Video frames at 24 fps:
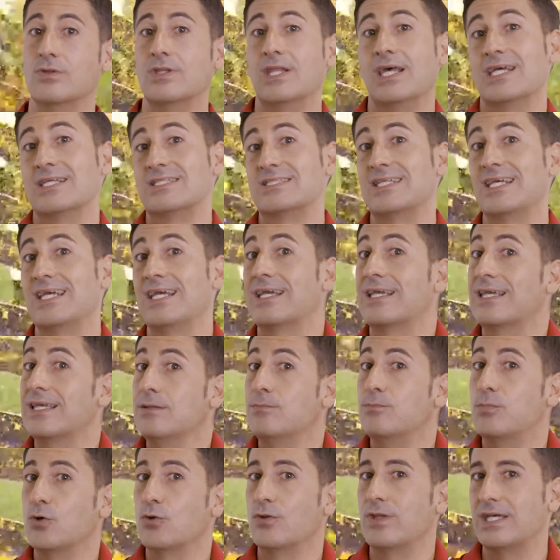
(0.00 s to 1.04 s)
de ese
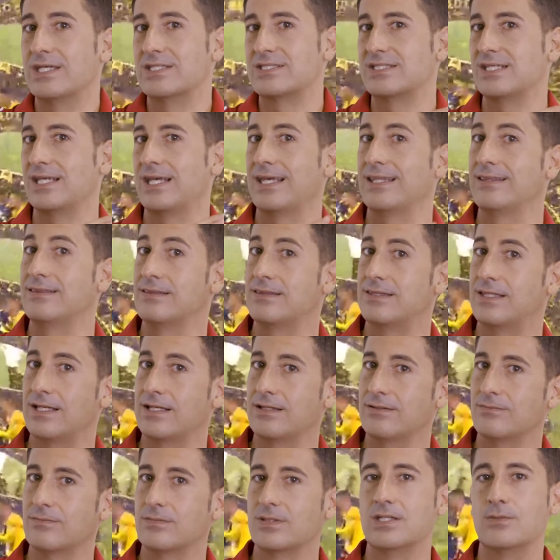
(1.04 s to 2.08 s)
equipo, de ese
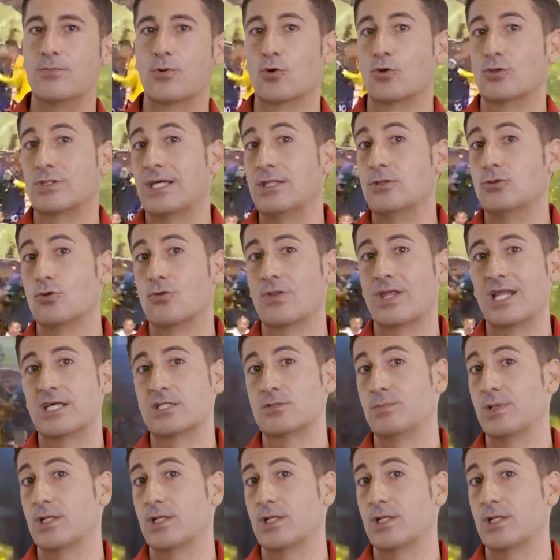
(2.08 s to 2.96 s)
ente y por lo tanto de las